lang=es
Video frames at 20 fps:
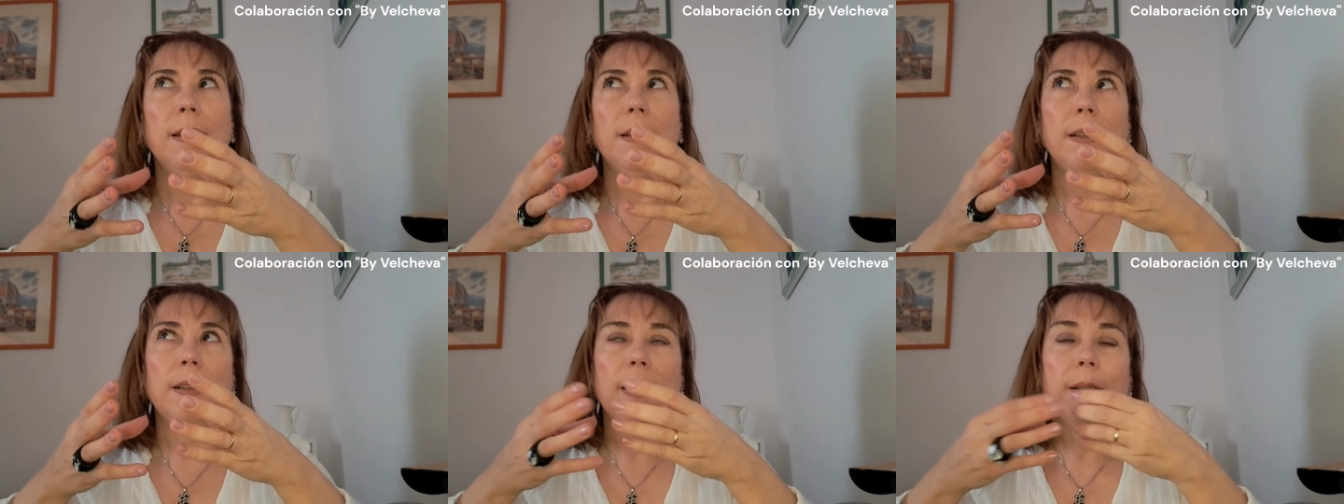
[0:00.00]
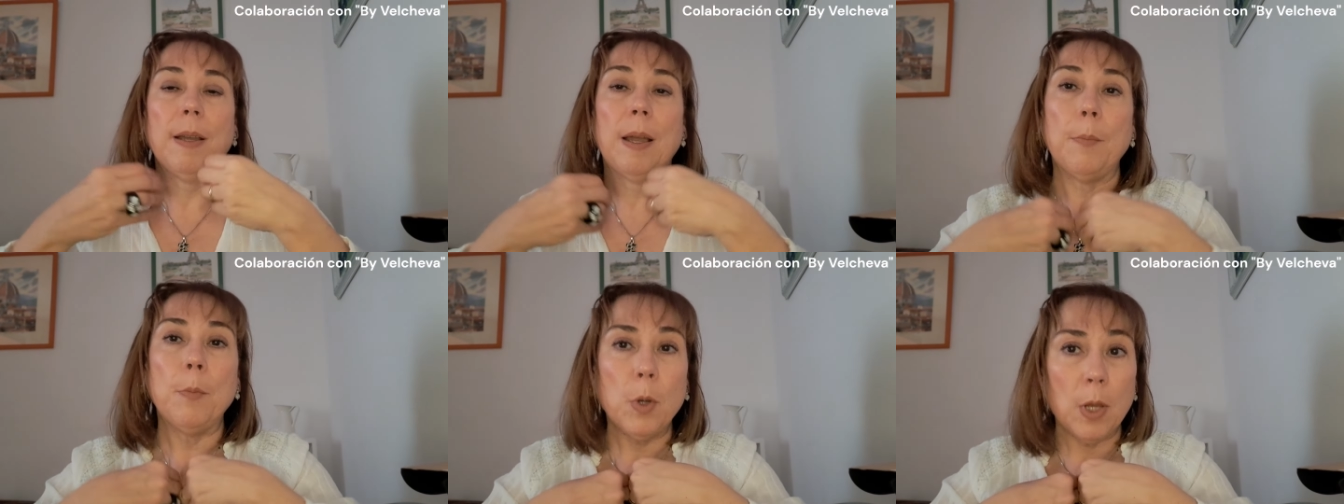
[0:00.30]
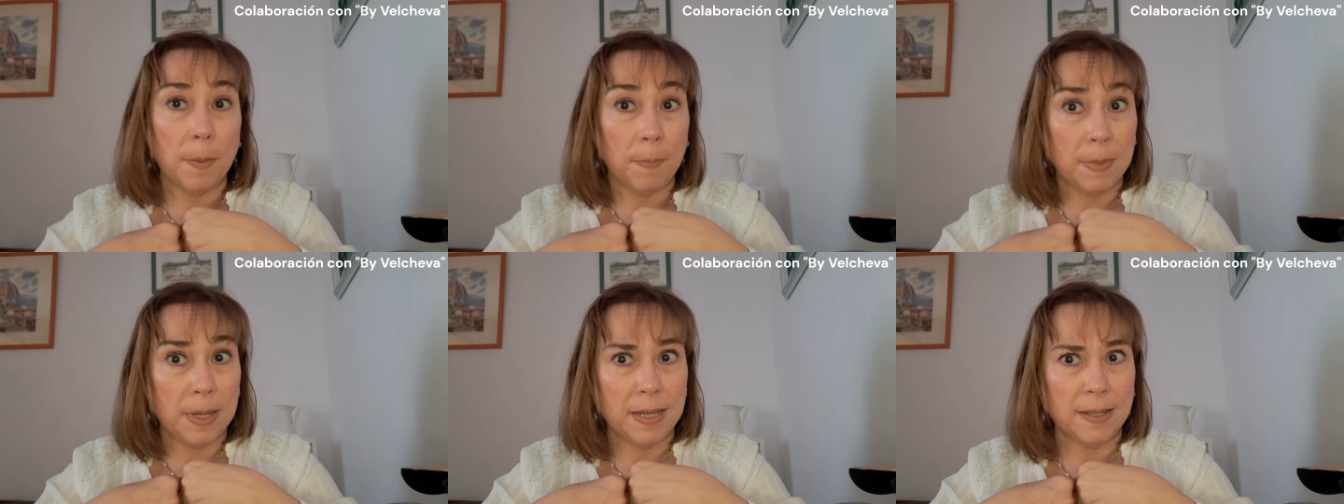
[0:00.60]
eh,
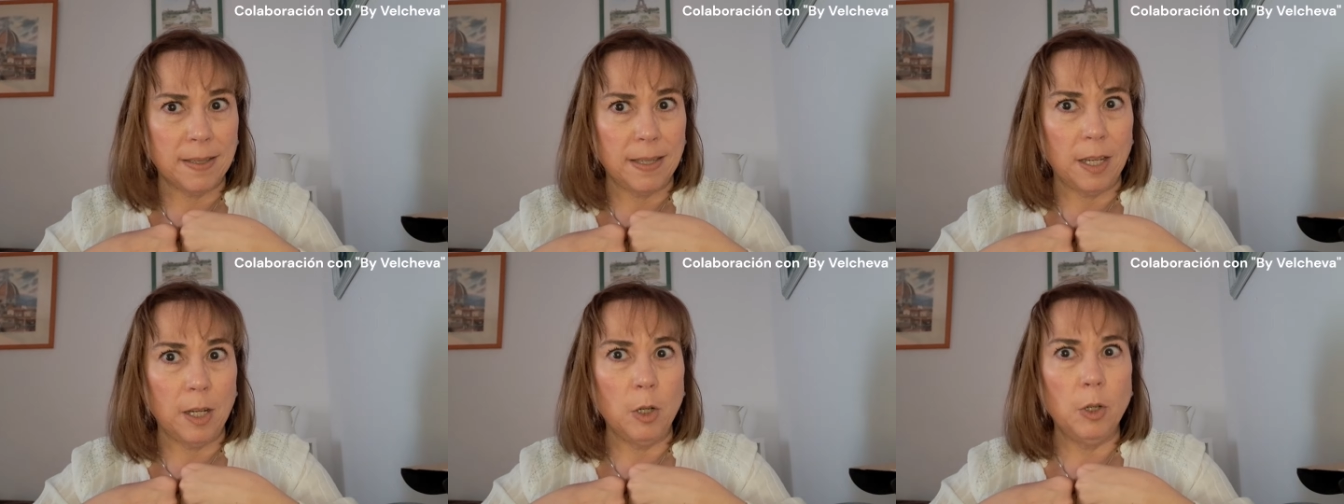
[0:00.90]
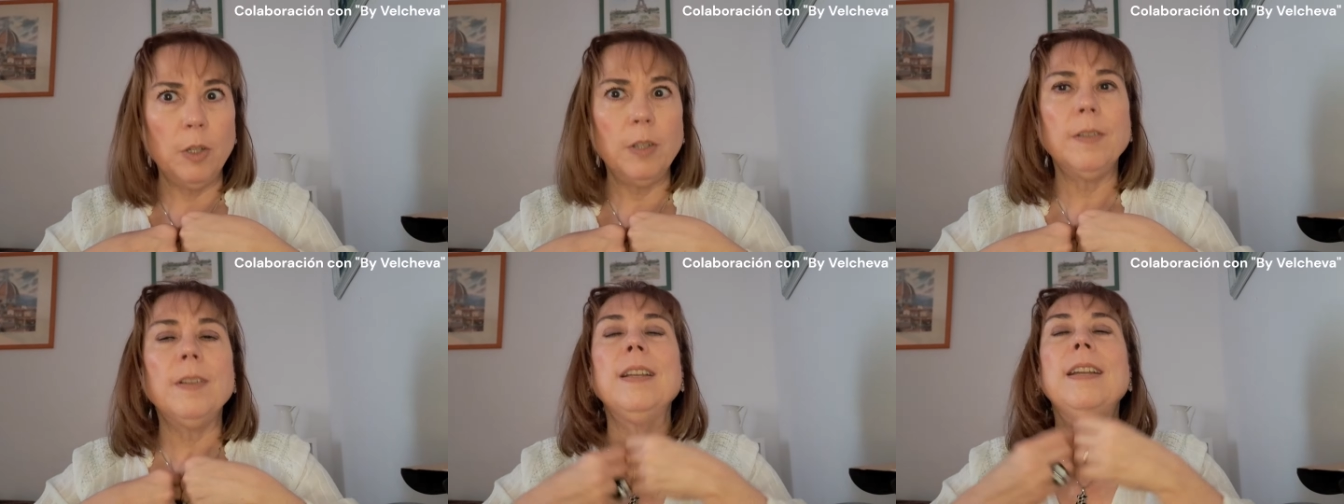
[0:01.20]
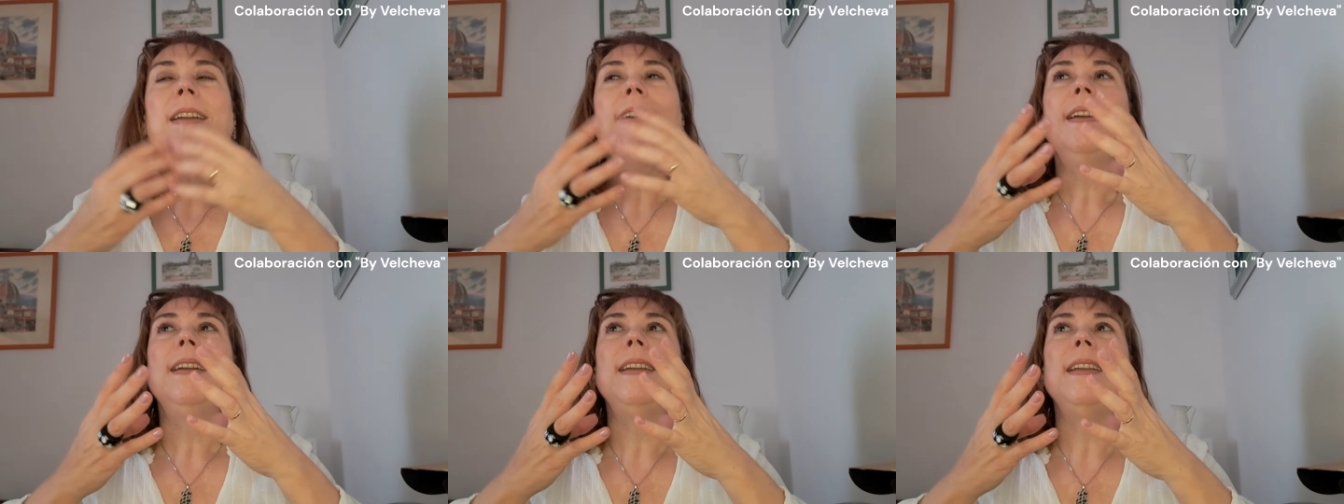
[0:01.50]
muy en mi estilo,
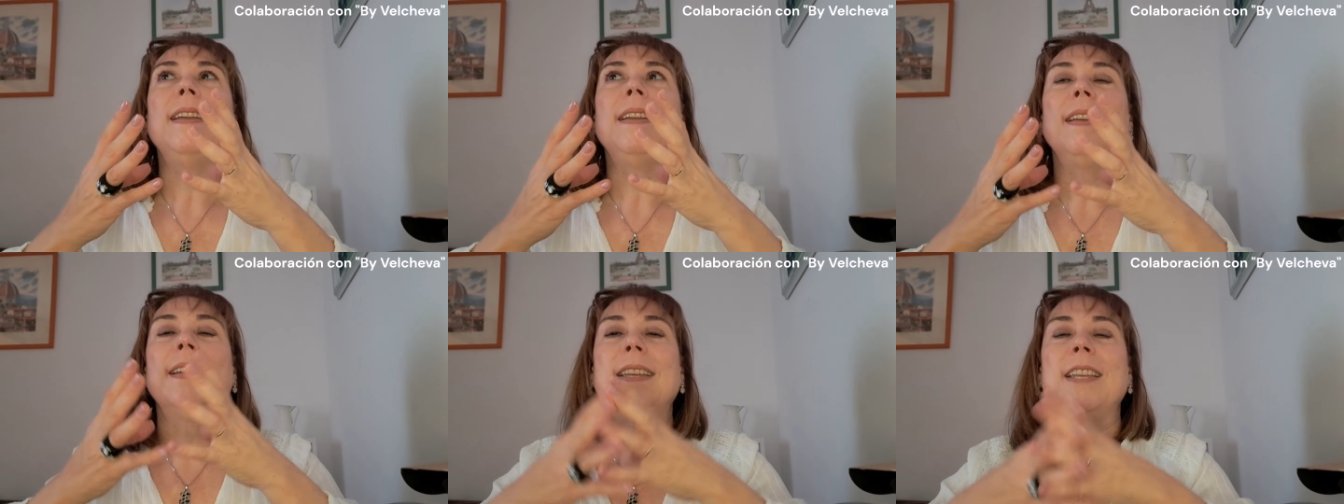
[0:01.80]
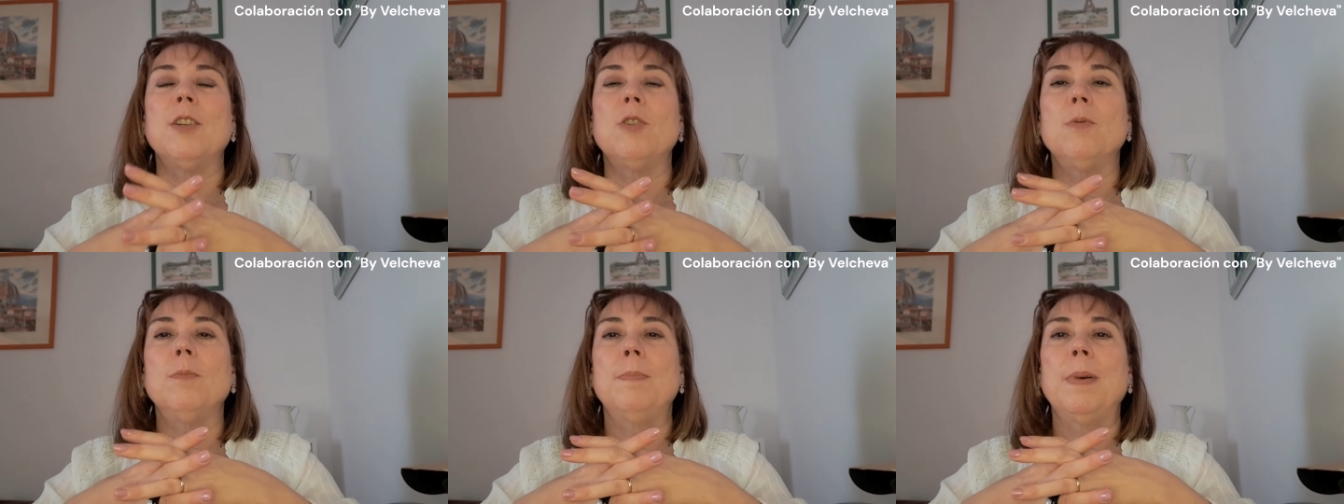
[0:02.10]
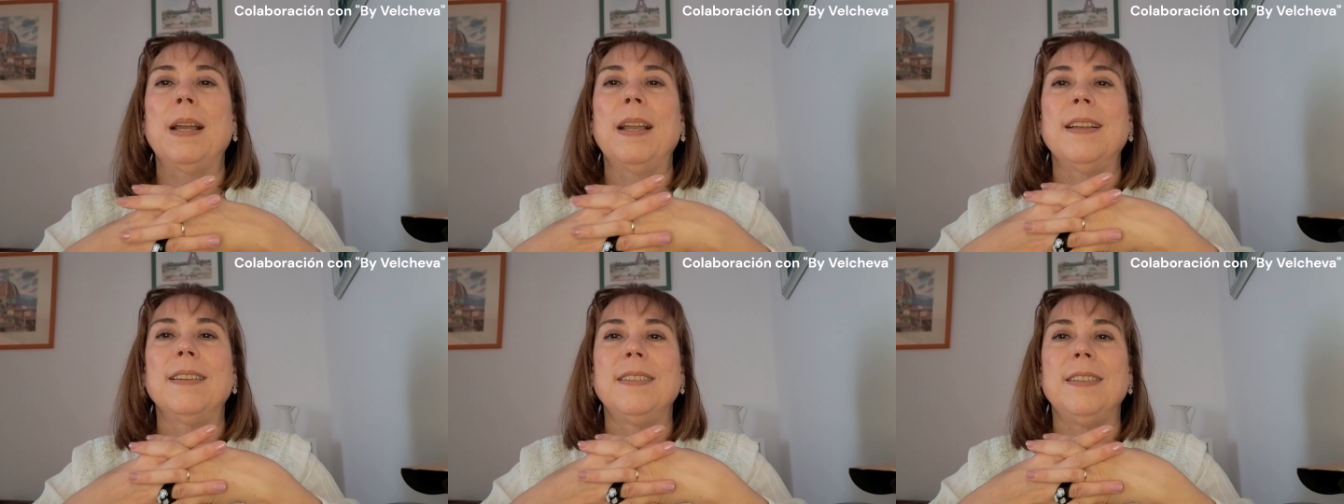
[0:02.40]
eh, que es un
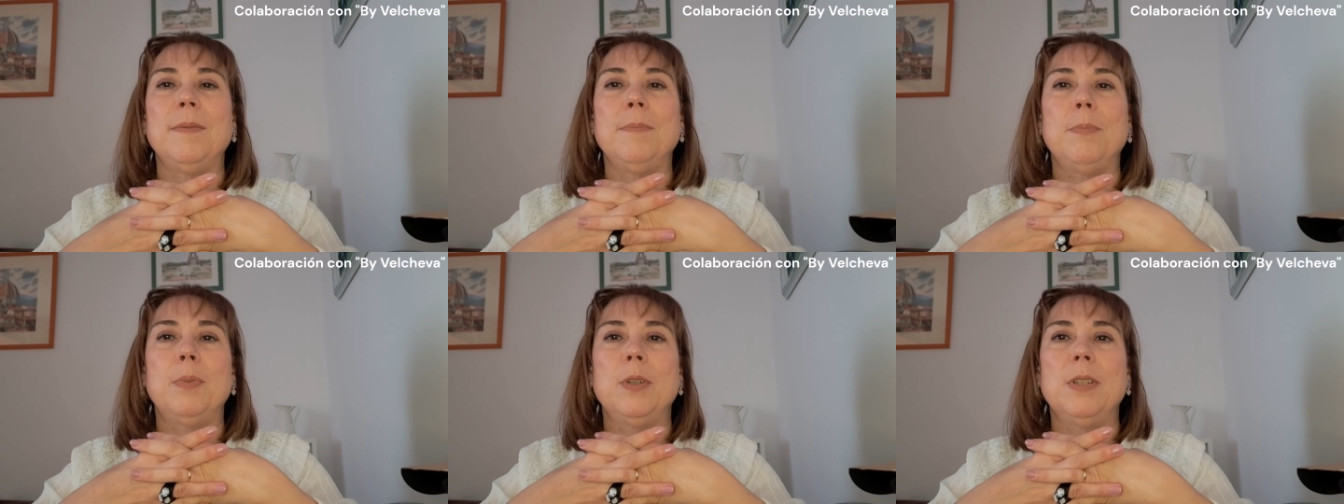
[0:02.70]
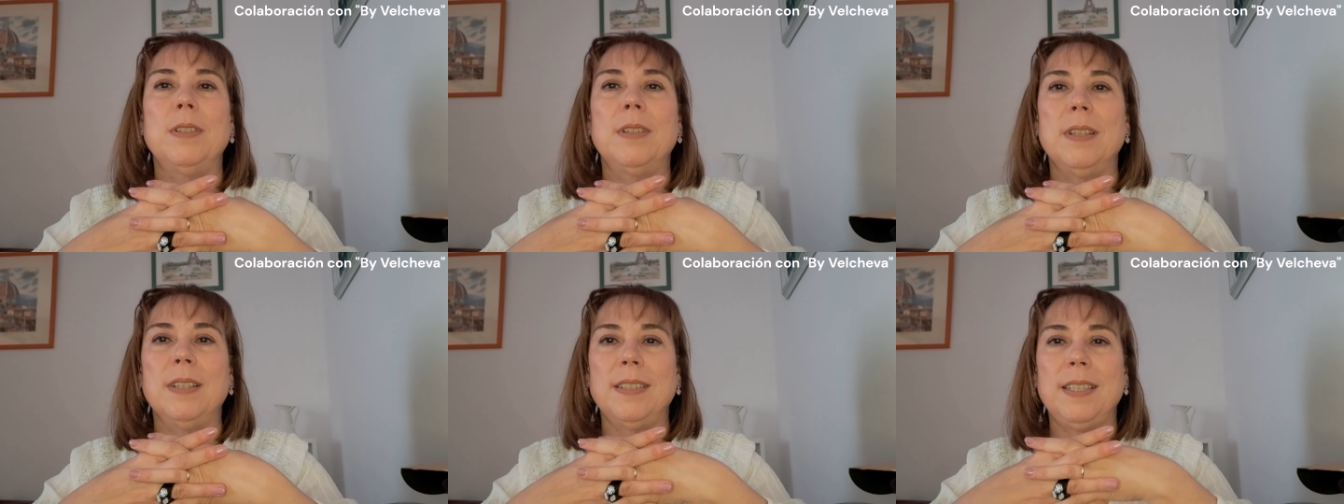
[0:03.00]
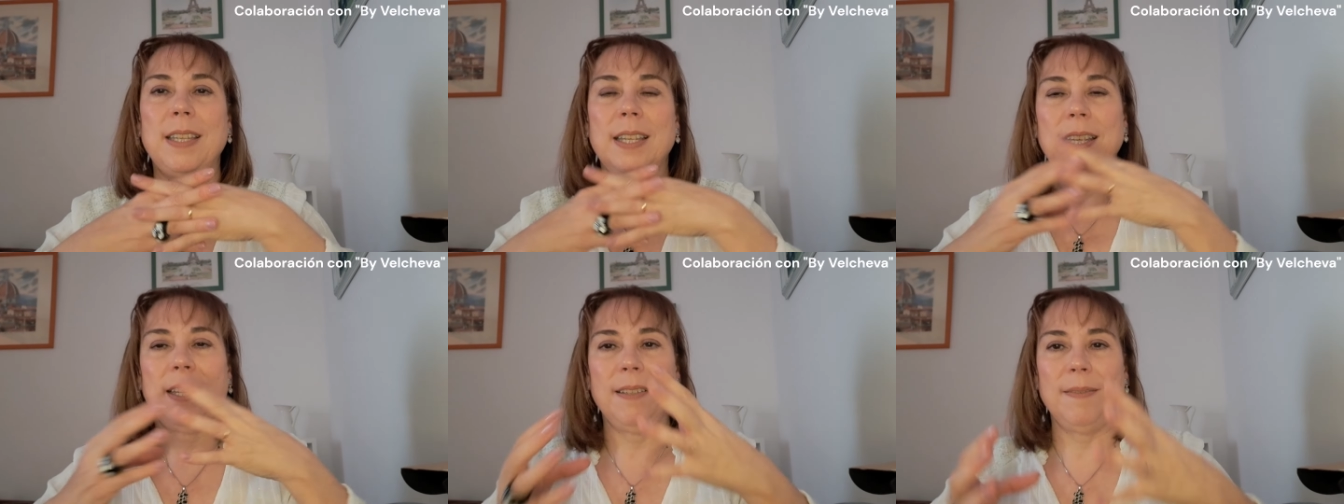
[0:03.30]
packaging pues
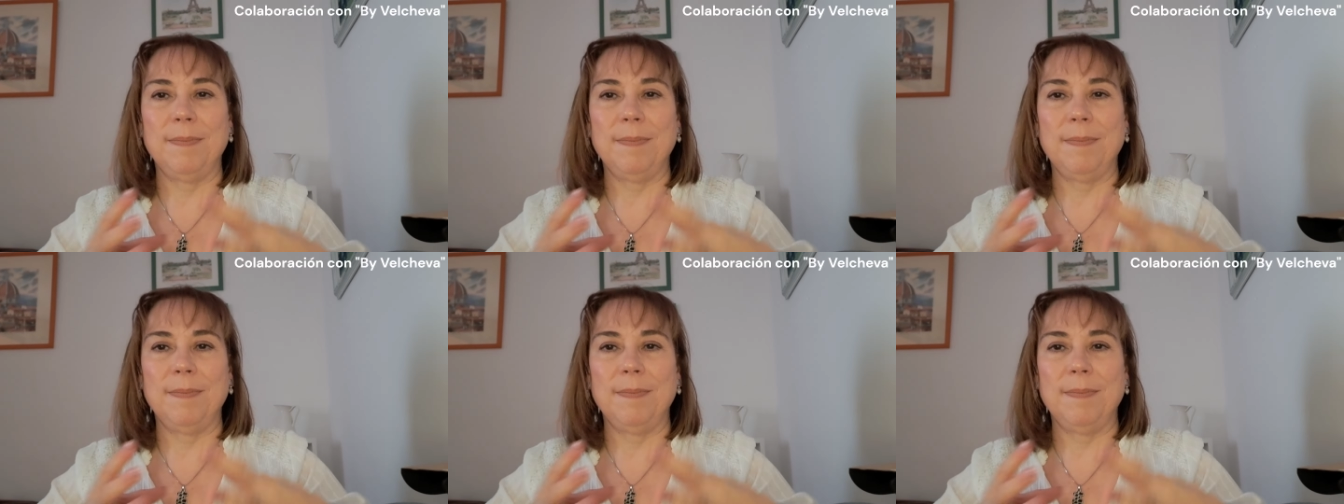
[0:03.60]
así